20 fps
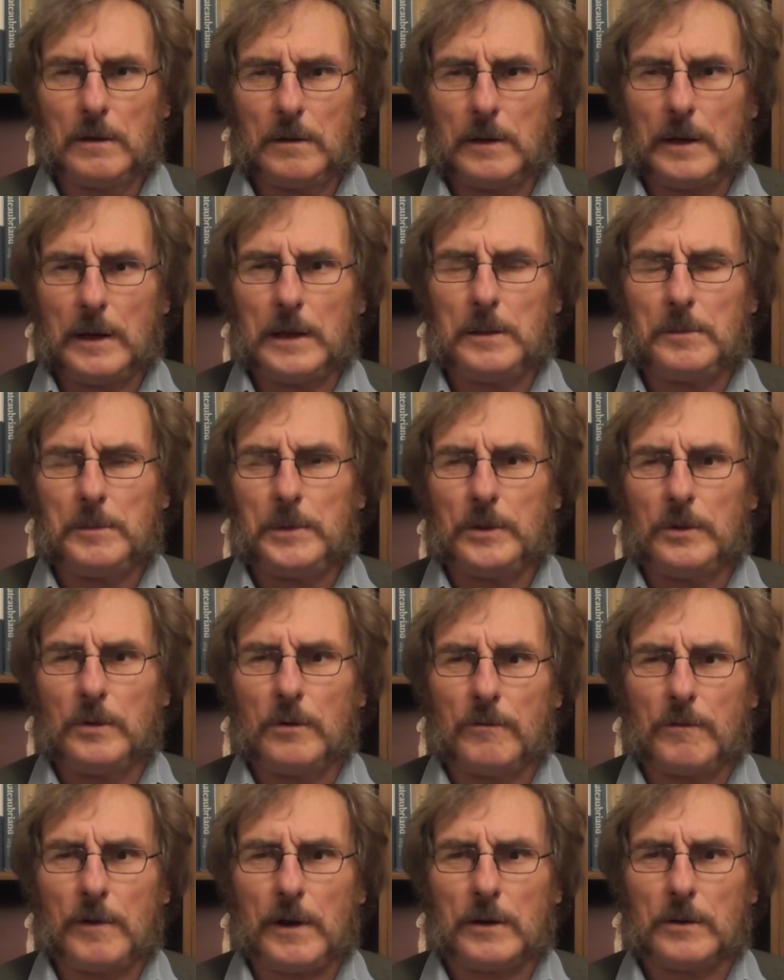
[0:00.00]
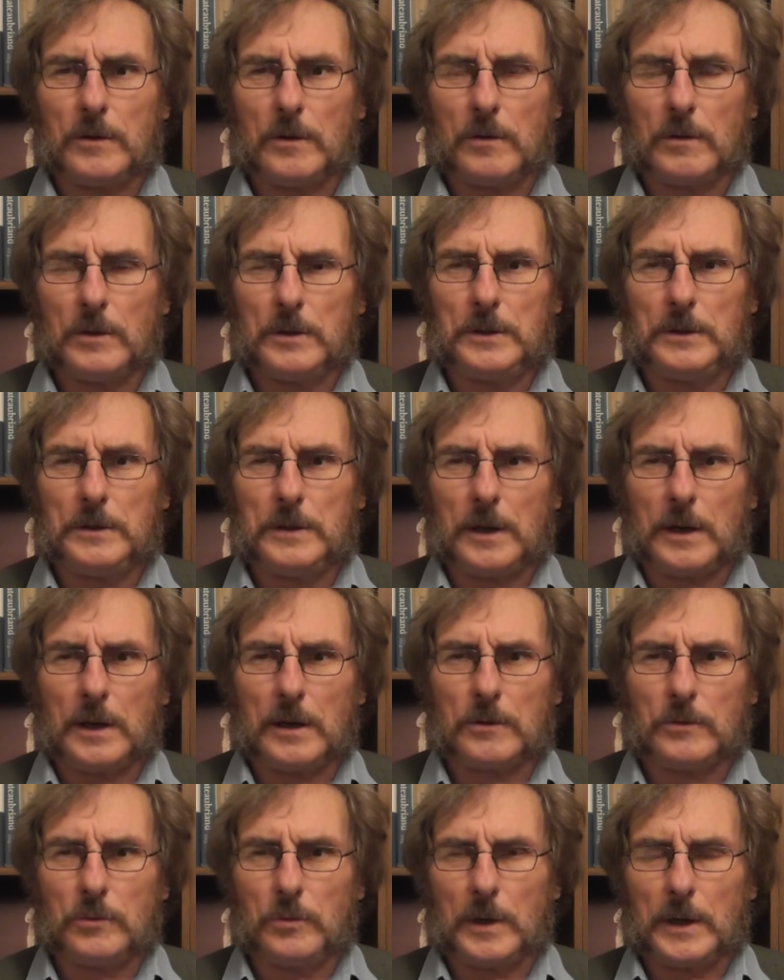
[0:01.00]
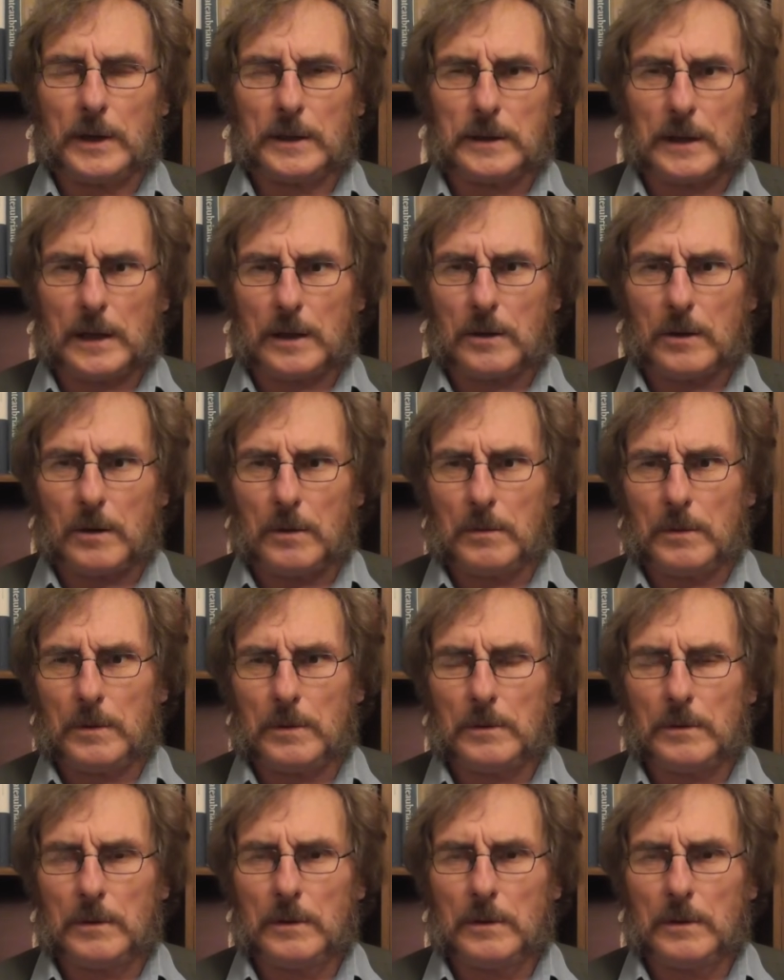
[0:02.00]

eliminowano literaturę taką,